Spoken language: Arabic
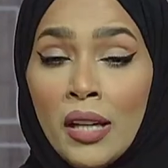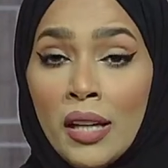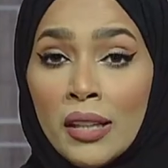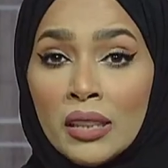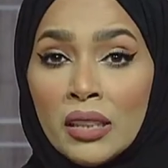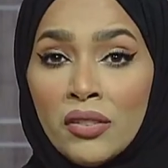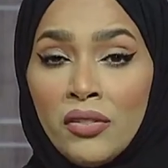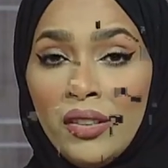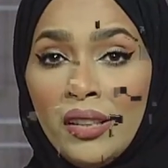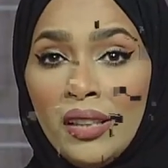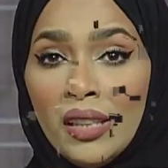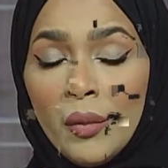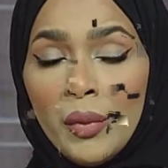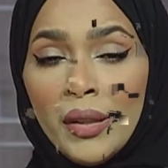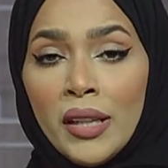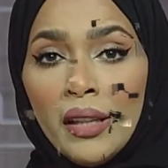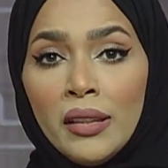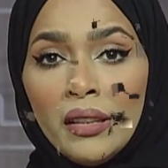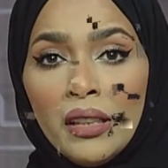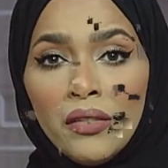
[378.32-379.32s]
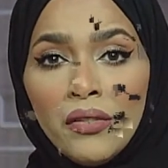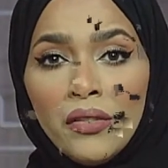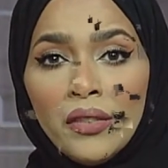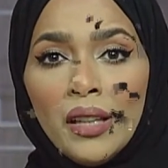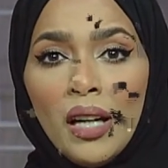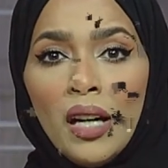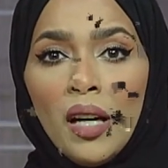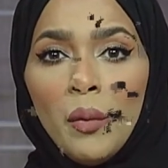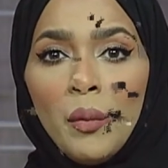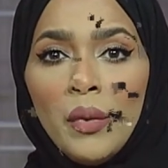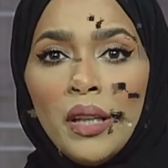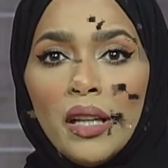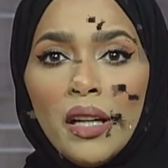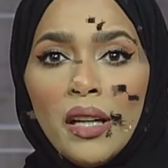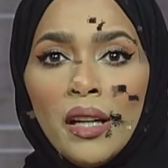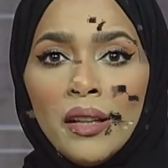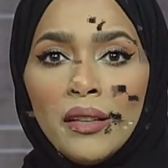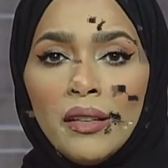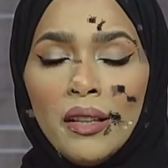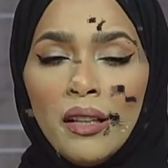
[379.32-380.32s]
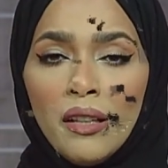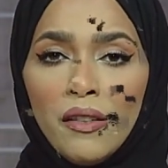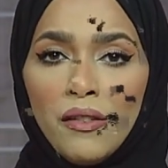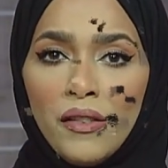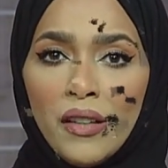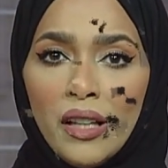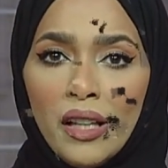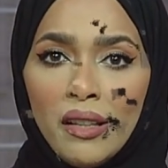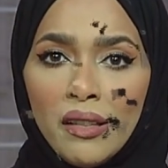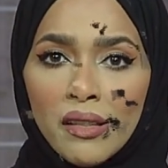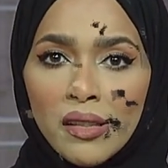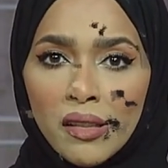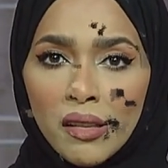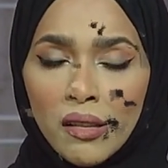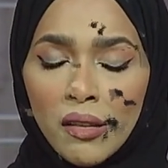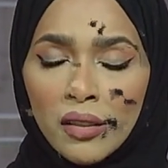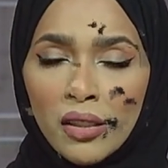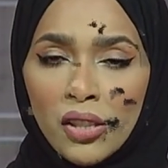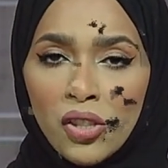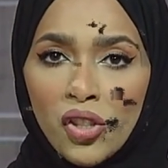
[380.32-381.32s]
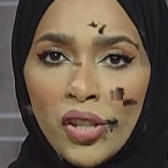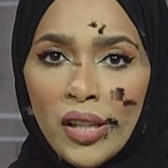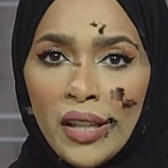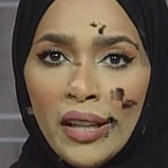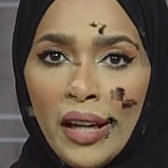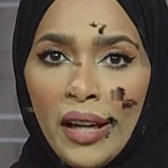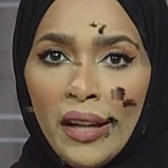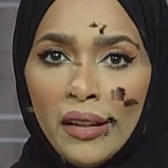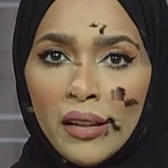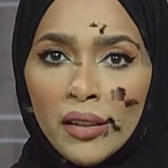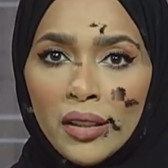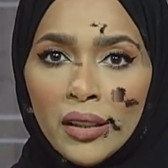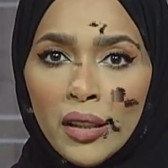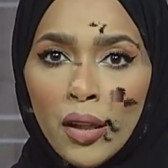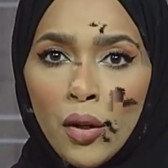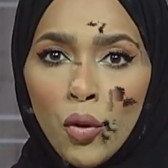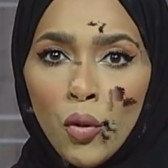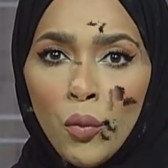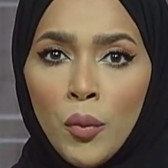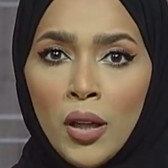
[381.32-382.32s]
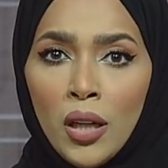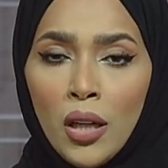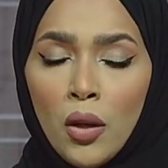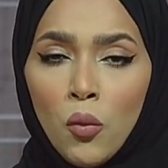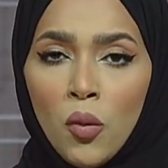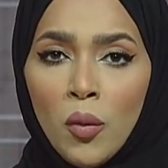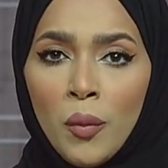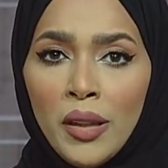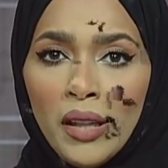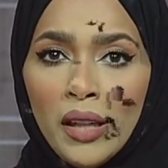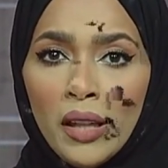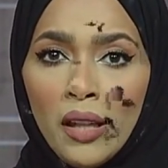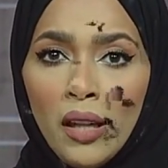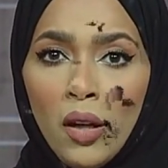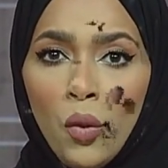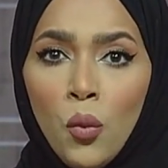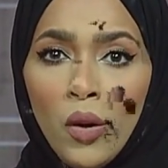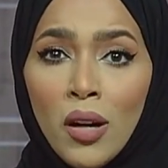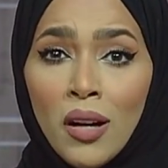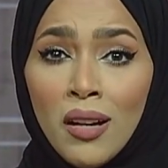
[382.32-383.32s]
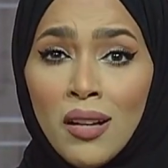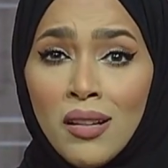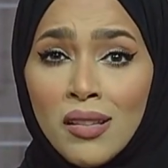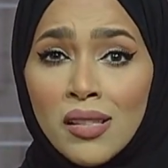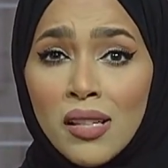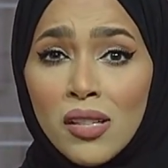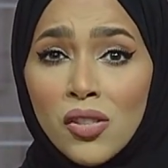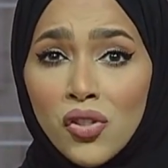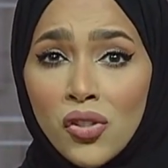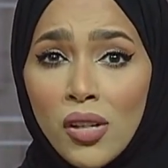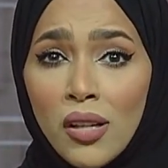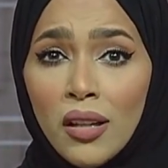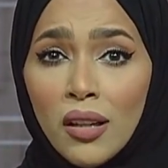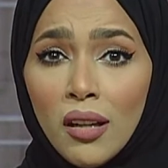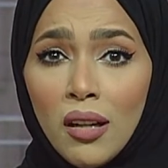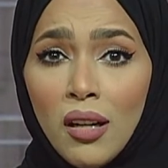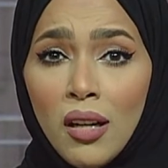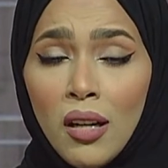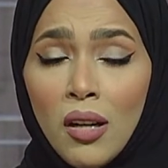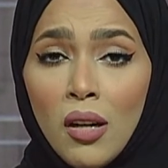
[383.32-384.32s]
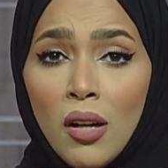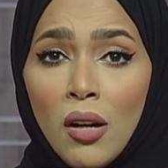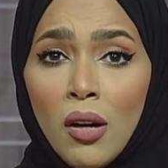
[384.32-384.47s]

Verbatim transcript: الهاتفية بهدف دعم الأهداف الاستراتيجية لهيئة كهرباء ومياه وغاز الشارقة